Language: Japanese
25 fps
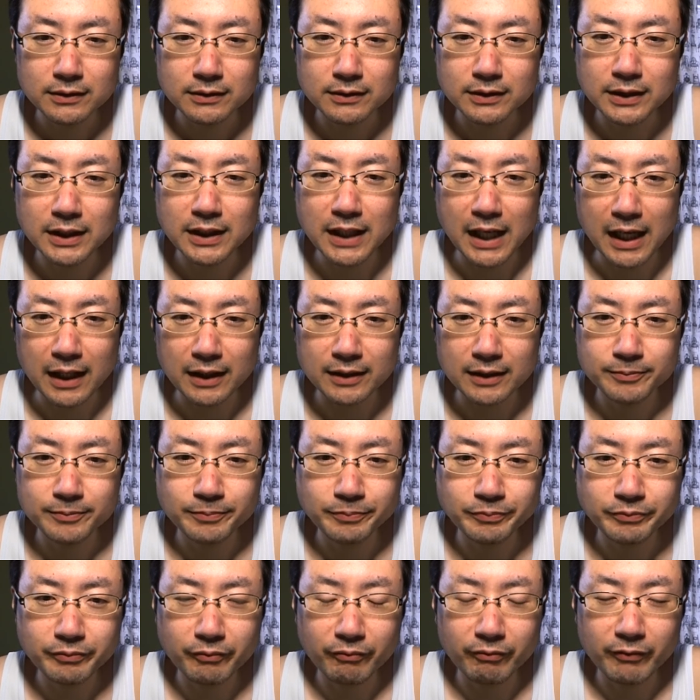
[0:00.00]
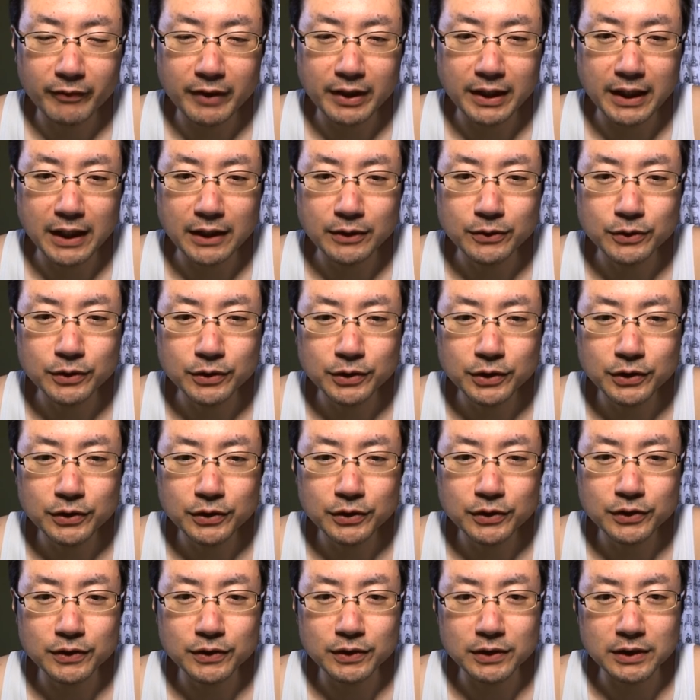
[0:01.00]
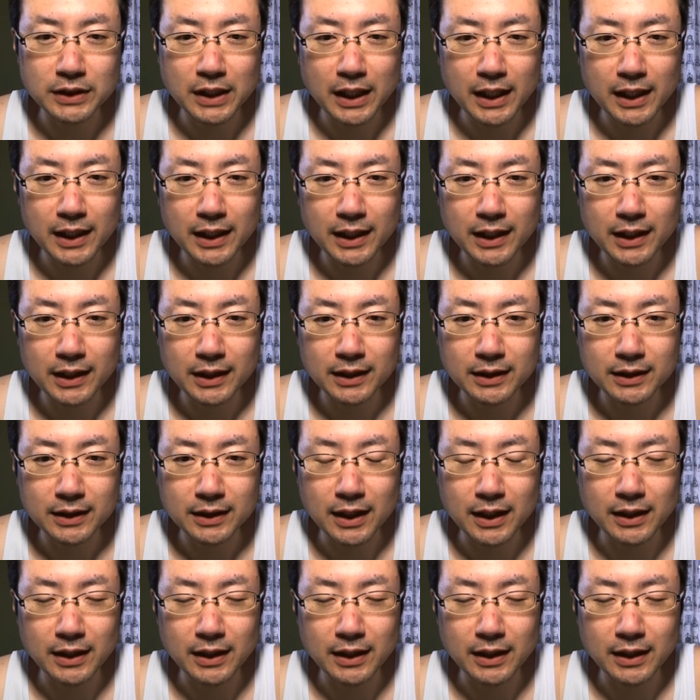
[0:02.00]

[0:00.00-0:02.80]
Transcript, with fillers: でだヤフーニュースにね